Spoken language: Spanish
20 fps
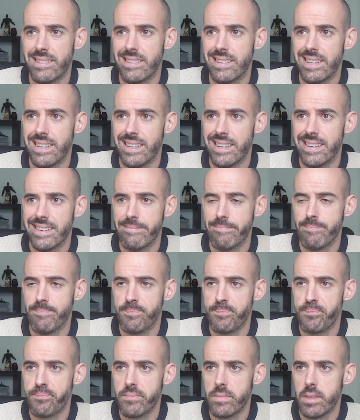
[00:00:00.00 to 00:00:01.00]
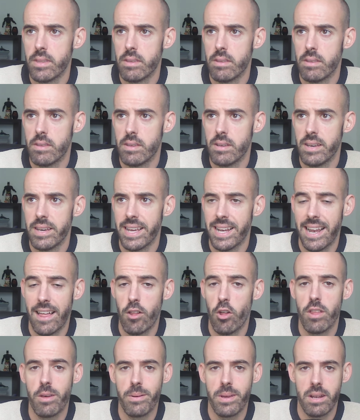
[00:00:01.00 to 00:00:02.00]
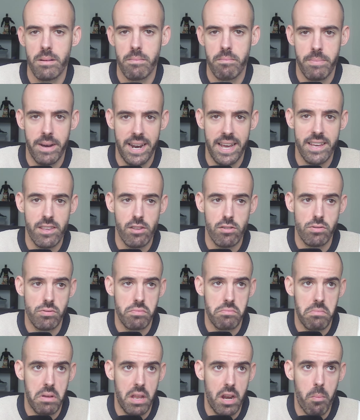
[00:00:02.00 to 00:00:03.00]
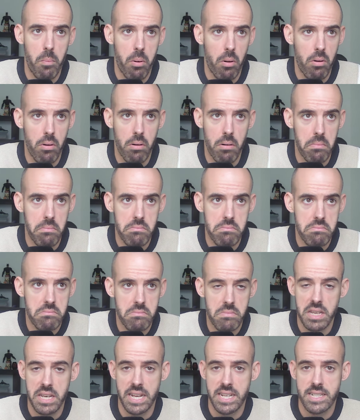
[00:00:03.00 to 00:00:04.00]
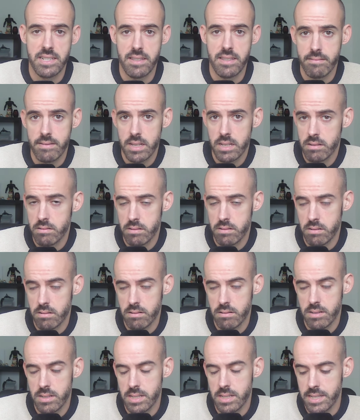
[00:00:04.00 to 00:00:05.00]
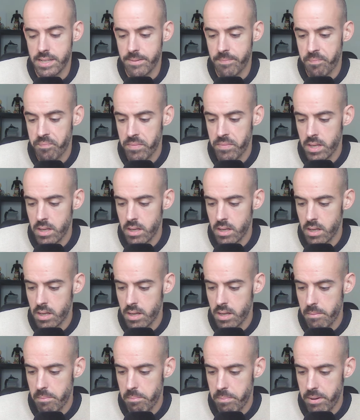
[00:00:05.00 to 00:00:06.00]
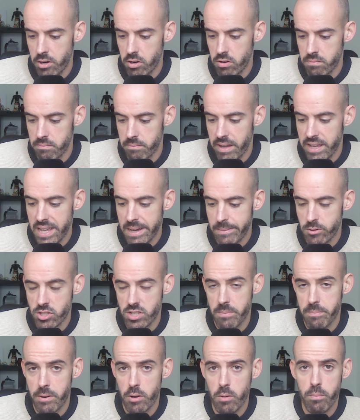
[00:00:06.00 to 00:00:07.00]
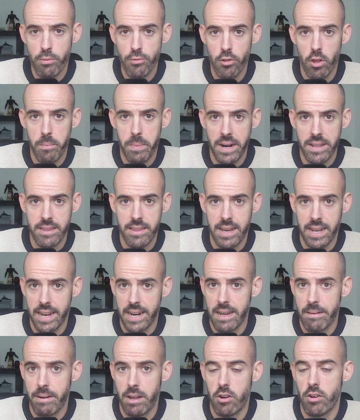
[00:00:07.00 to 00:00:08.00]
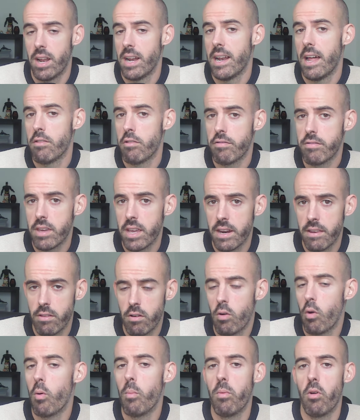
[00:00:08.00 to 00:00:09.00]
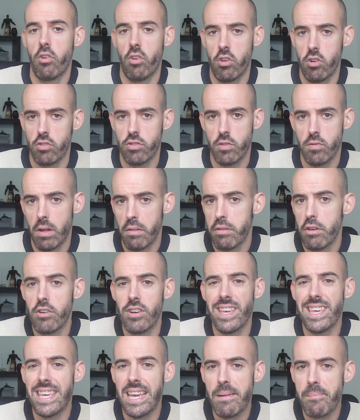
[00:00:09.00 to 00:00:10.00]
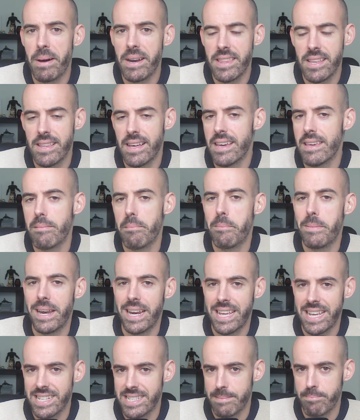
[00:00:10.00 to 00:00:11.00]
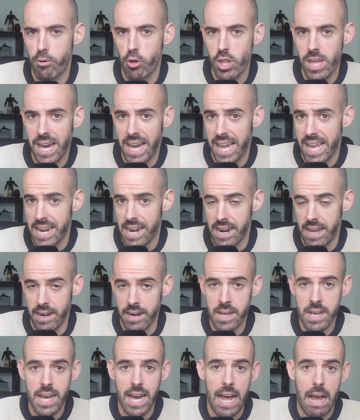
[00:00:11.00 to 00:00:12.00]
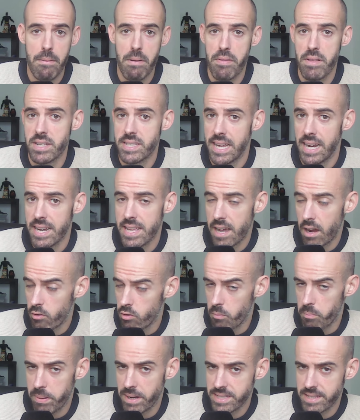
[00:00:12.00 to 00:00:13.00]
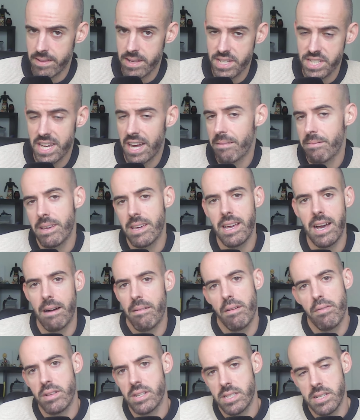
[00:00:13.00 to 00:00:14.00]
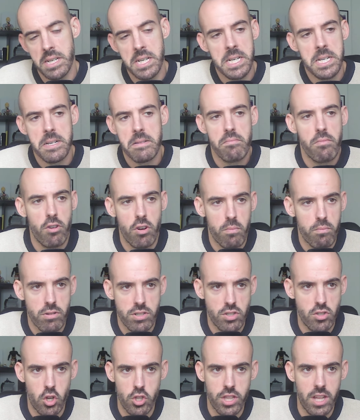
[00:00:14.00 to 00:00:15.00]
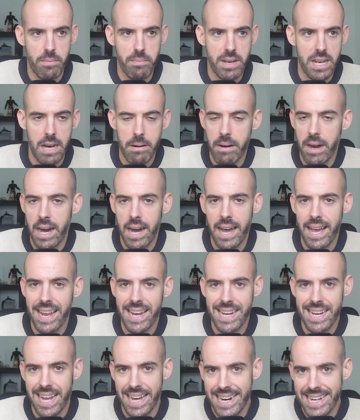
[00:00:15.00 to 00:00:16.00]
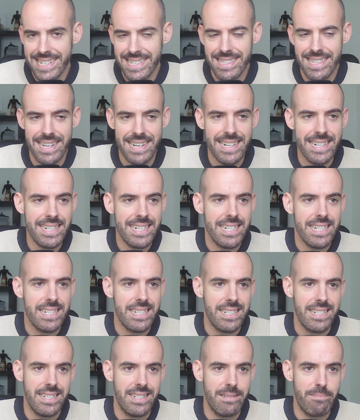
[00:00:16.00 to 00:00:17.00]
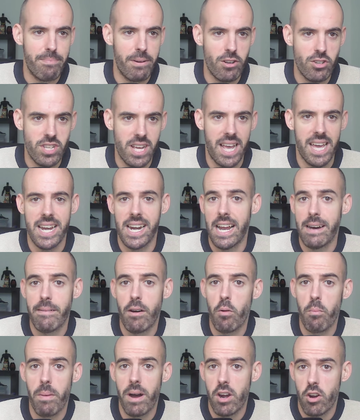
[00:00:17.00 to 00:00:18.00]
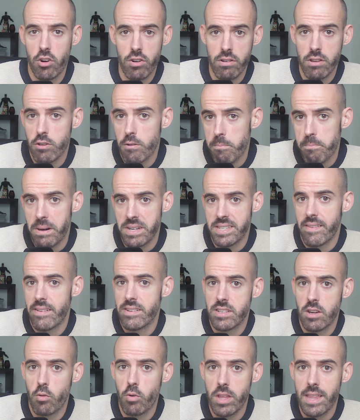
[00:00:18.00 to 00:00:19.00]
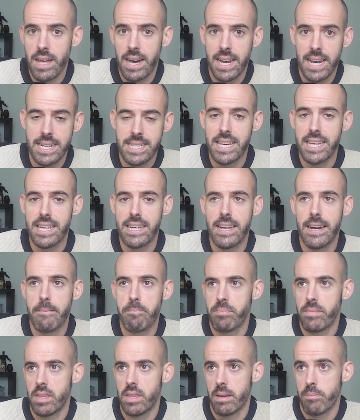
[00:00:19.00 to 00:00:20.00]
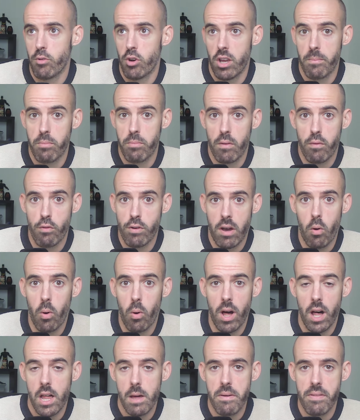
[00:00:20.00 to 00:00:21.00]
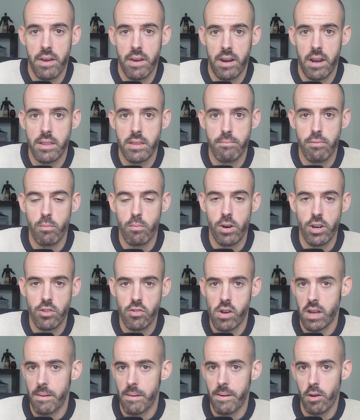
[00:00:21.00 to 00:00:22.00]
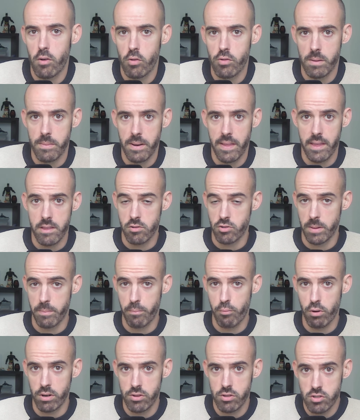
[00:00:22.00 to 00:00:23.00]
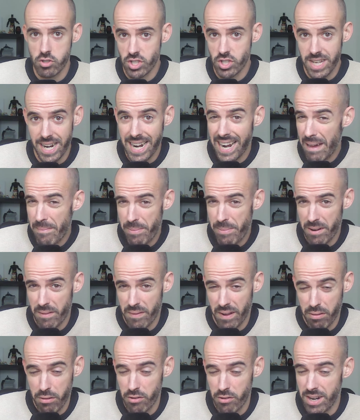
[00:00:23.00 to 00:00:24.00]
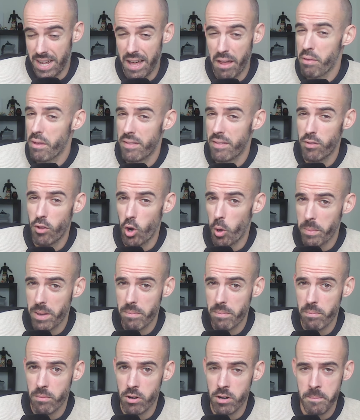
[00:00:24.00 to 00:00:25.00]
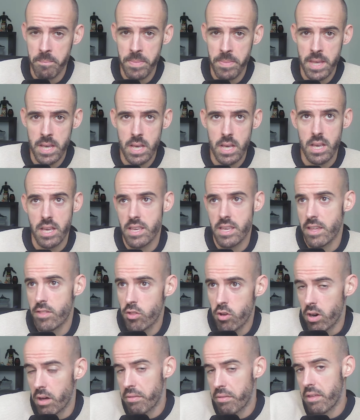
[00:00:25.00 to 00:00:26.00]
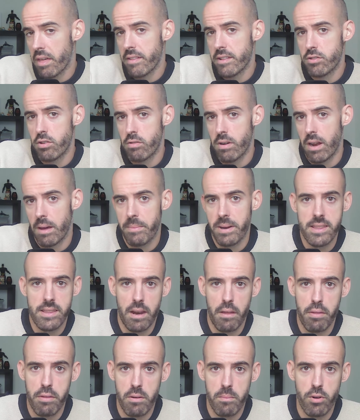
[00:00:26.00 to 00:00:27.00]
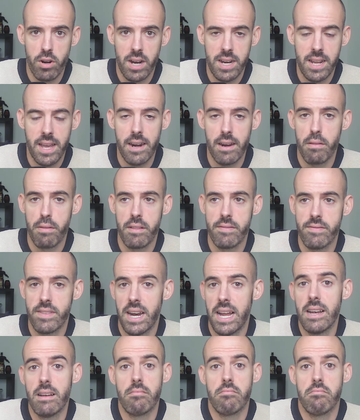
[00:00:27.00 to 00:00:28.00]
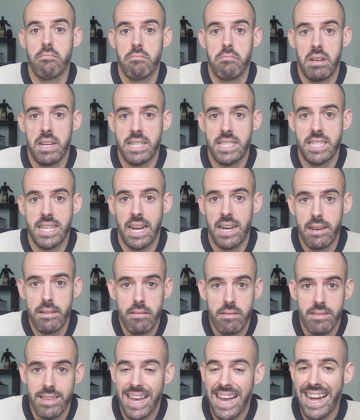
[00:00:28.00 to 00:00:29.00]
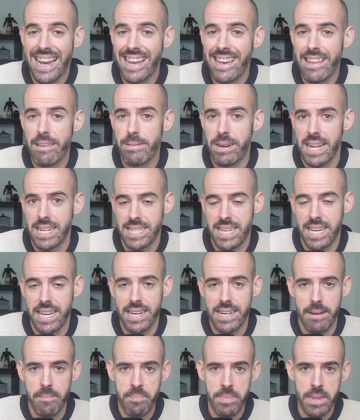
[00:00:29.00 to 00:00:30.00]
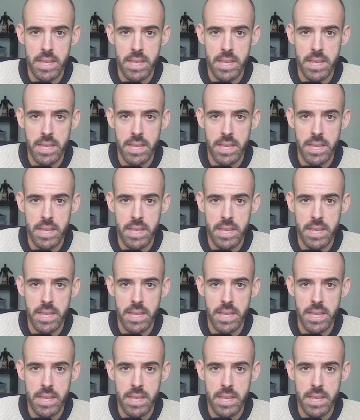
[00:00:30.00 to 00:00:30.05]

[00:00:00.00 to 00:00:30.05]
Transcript: eh, el lado débil para ellos era un poco inexistente, ¿no? Y pero veíamos siempre un punto de partida, que era balón al lado izquierdo, un bloque de continuación y a partir de ahí ver qué se podía generar. A veces salía con un pase de Xavi, a veces, bueno, pues no terminaba en canasta, eh, pero se generaba un balón y un pase de seguridad a la esquina, que por ejemplo fue una jugada de pizarra de tiempo muerto, que acaba con un triple de Josep Puerto, sale a la perfección, haciendo lo mismo, yendo hacia adentro una penetración por el carril central, le salen, dejan libre la esquina